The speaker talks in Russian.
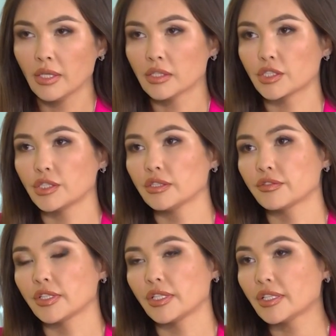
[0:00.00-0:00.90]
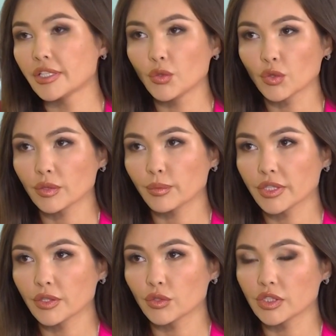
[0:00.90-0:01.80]
Скажите, в каких регионах
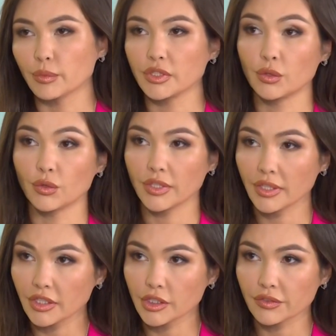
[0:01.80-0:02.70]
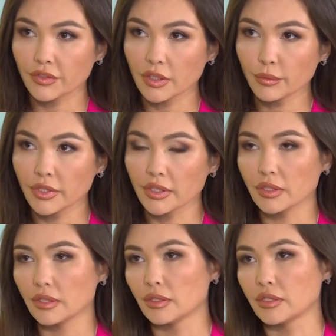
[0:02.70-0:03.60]
планируется построить такие же фермы
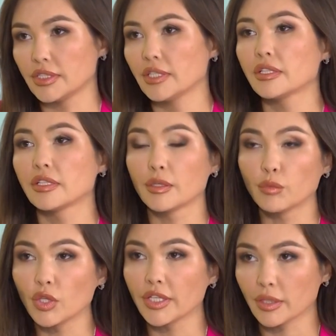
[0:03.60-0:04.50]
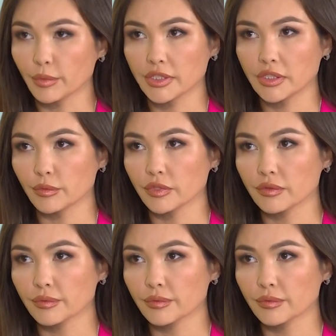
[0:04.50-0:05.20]
и где они наиболее необходимы?